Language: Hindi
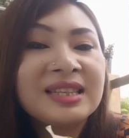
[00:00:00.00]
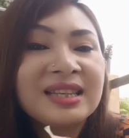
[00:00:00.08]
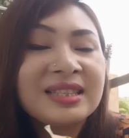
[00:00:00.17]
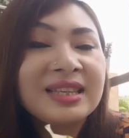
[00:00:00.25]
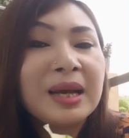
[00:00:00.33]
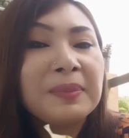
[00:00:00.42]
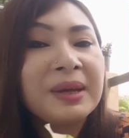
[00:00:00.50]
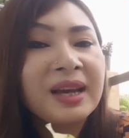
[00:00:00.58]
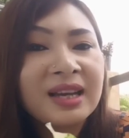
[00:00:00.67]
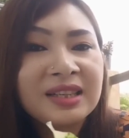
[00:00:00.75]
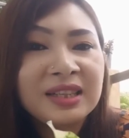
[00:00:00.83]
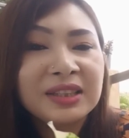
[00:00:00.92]
जैसे आप
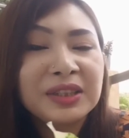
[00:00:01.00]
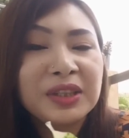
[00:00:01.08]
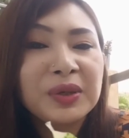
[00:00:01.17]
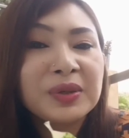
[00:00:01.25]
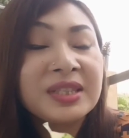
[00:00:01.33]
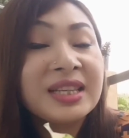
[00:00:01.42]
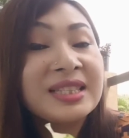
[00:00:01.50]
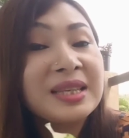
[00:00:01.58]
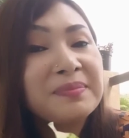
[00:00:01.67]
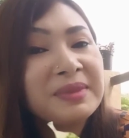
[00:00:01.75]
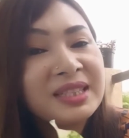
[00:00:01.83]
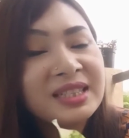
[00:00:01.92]
ख्याल रखते हो जैसे
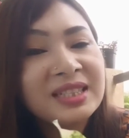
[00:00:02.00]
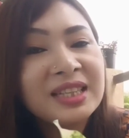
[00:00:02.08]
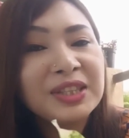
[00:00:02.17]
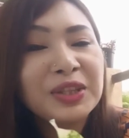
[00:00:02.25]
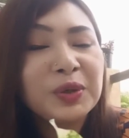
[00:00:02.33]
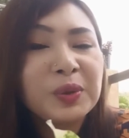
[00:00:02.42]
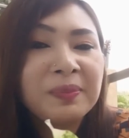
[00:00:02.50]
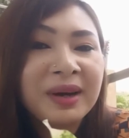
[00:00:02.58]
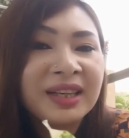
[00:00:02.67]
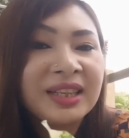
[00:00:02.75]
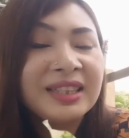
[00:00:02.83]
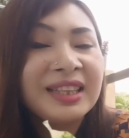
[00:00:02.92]
मिट्टी देते हो
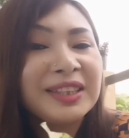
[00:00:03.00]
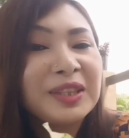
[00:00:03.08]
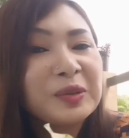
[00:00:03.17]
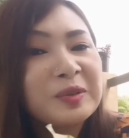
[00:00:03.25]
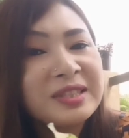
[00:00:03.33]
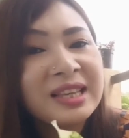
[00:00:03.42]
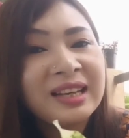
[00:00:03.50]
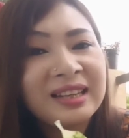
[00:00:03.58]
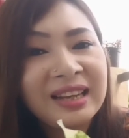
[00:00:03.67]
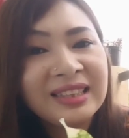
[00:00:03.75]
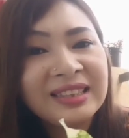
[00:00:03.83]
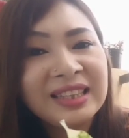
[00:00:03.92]
पानी देते हो
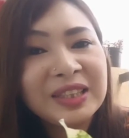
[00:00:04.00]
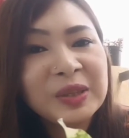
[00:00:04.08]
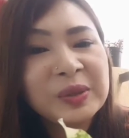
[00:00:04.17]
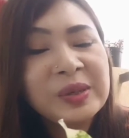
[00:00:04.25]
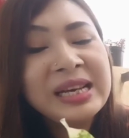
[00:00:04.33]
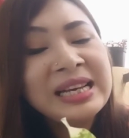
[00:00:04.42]
सलनाई देते हो